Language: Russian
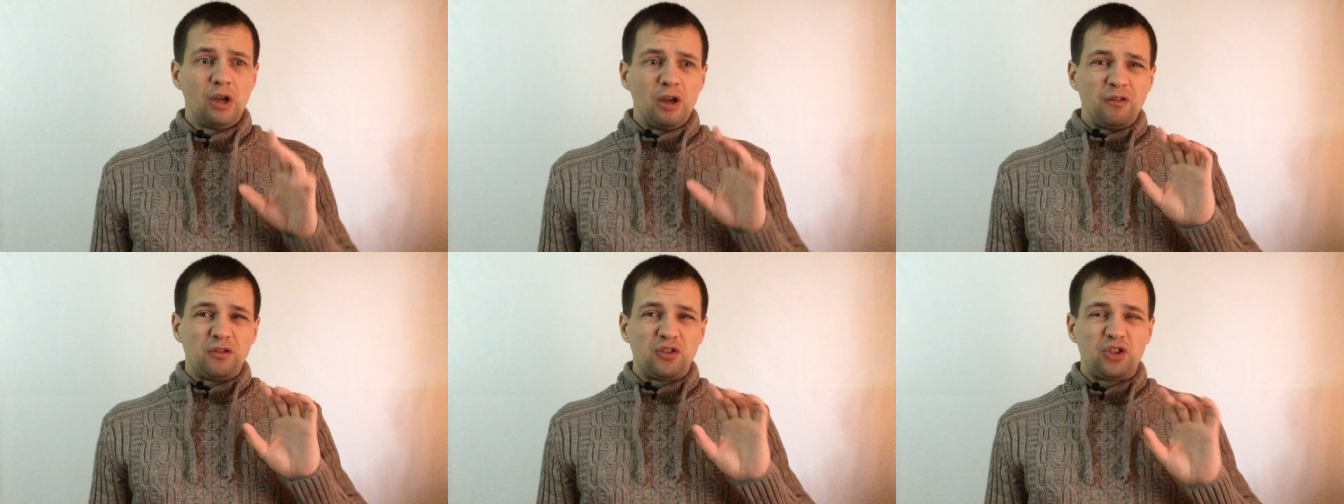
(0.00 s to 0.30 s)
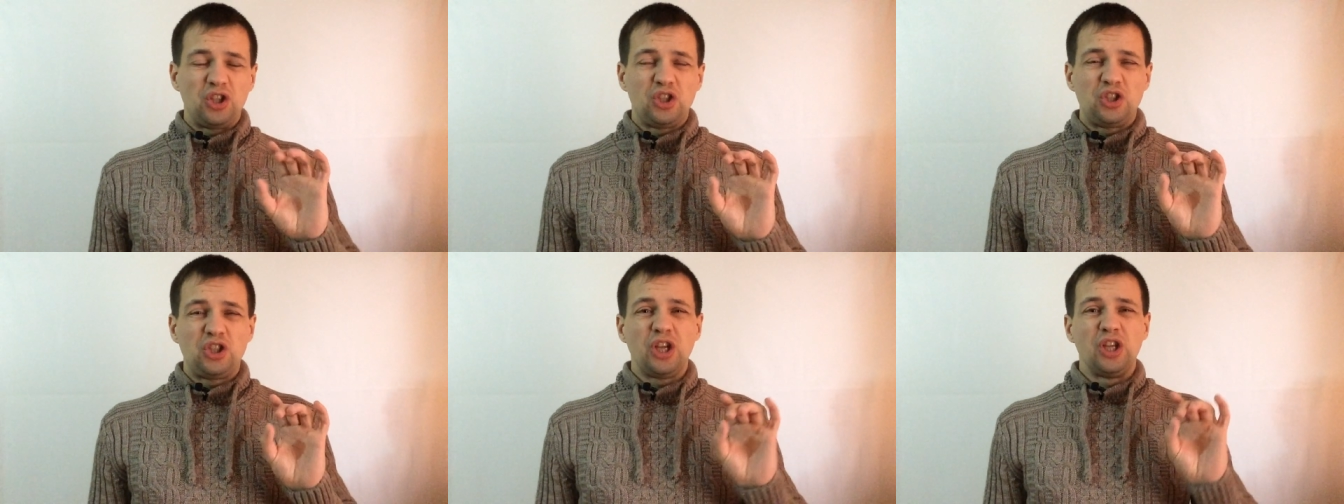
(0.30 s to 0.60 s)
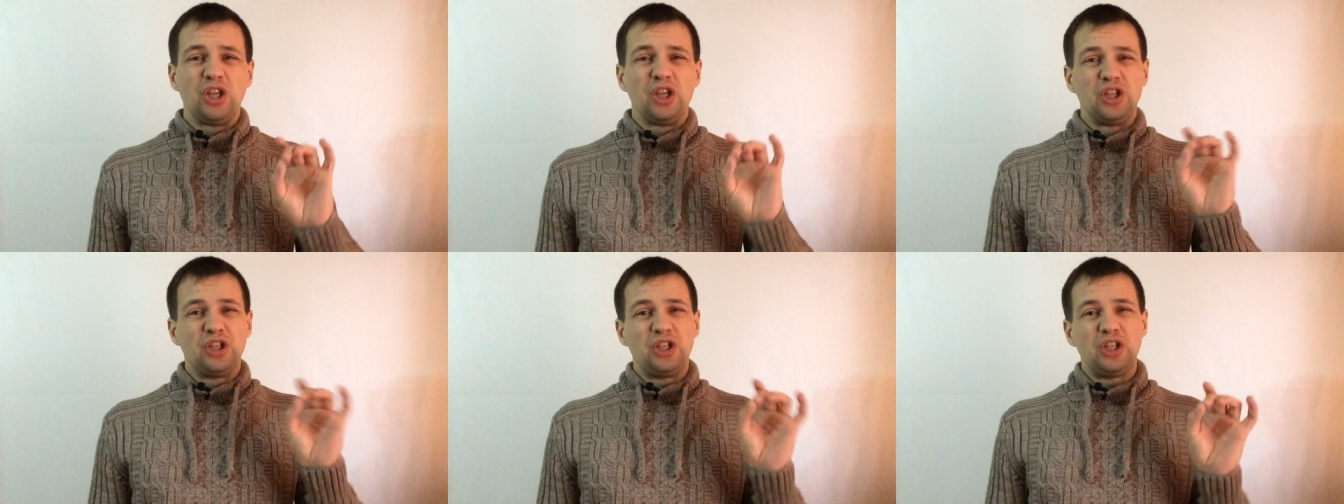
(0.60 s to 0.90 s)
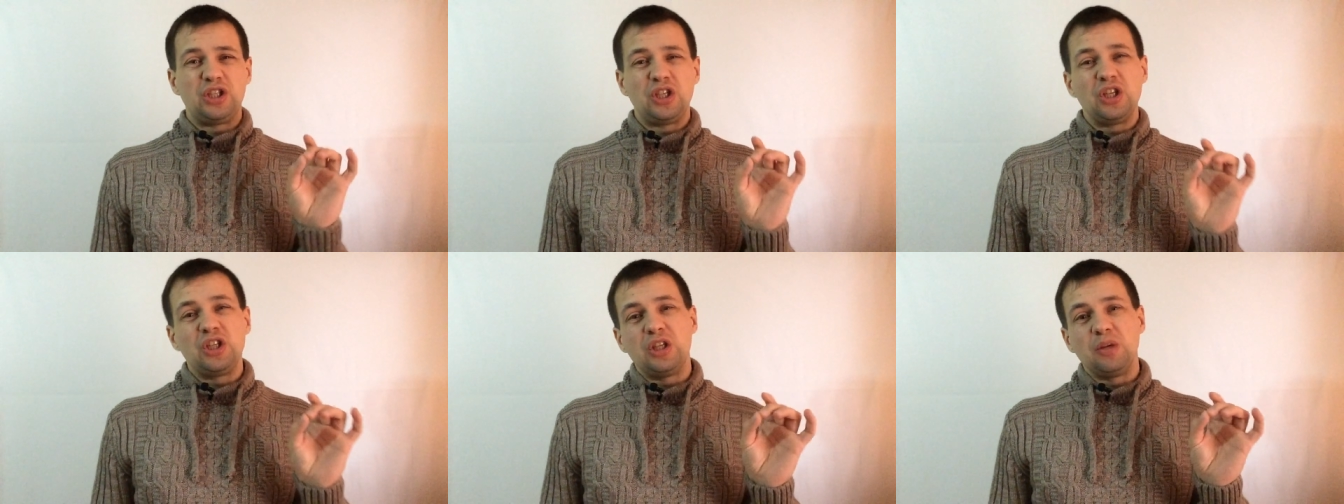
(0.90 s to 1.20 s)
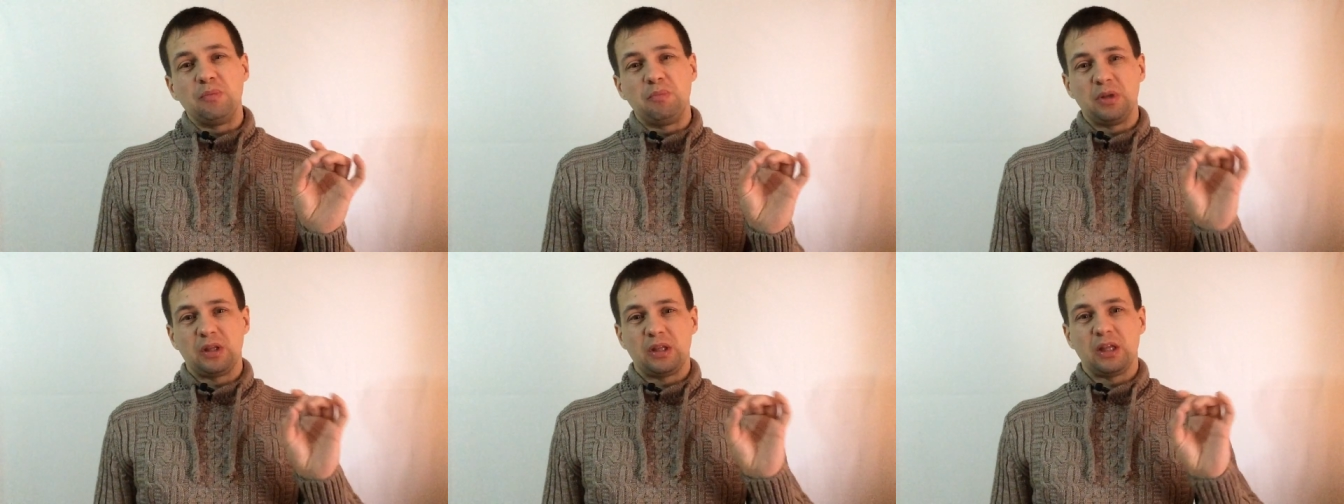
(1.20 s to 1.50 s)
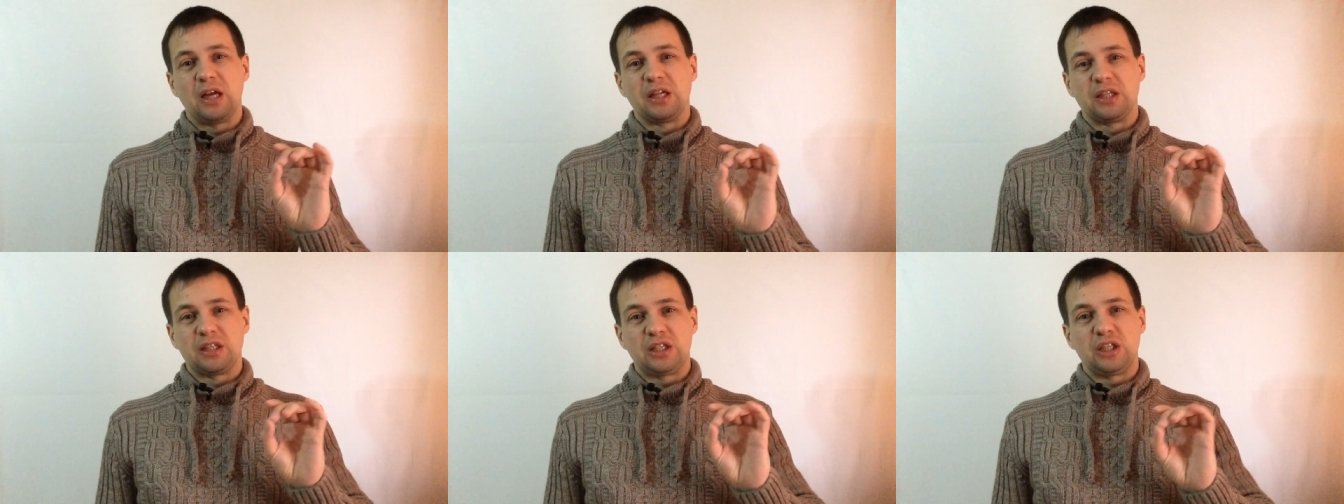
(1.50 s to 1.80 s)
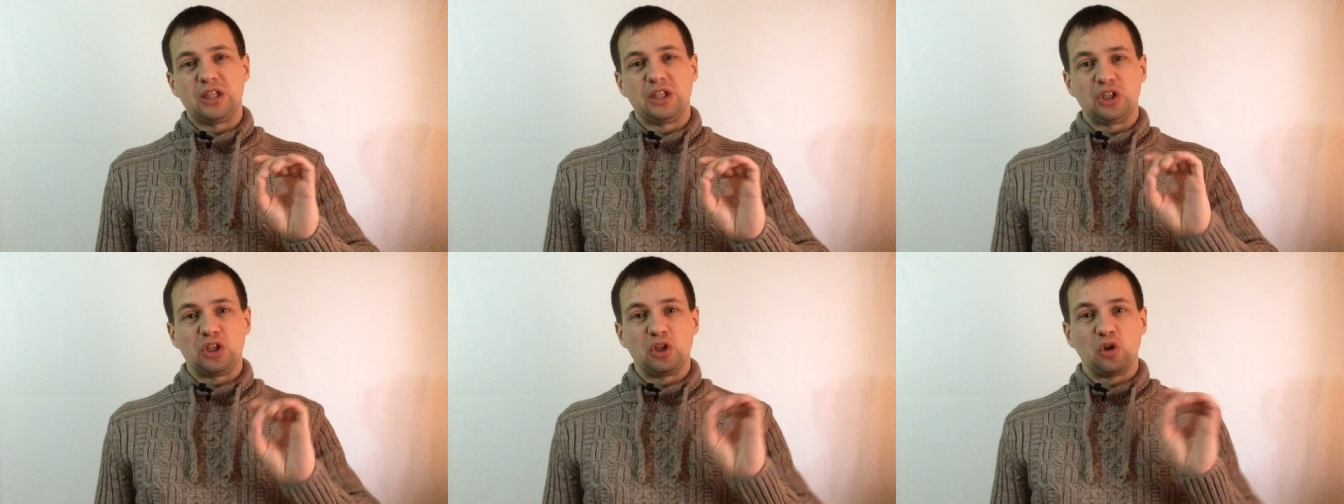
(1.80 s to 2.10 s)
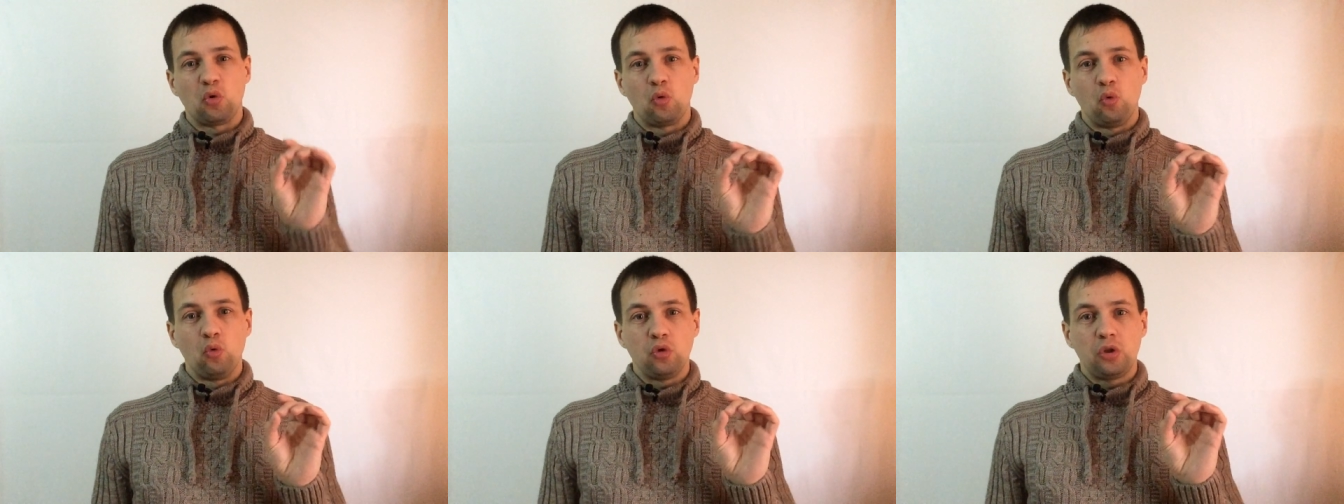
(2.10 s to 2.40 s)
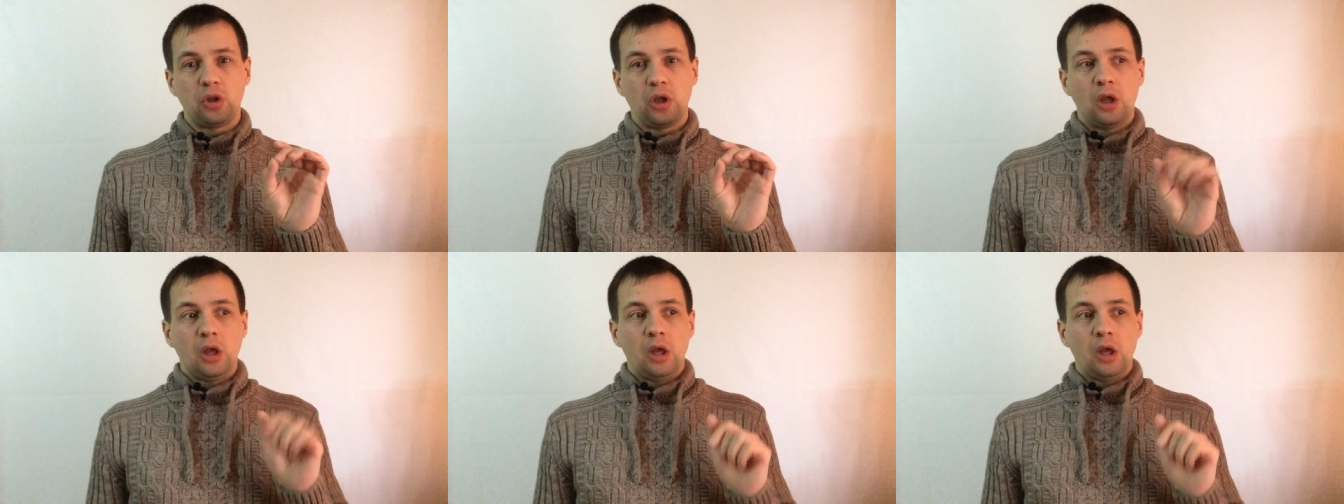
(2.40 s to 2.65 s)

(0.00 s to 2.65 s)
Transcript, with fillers: в течение 10-15 секунд,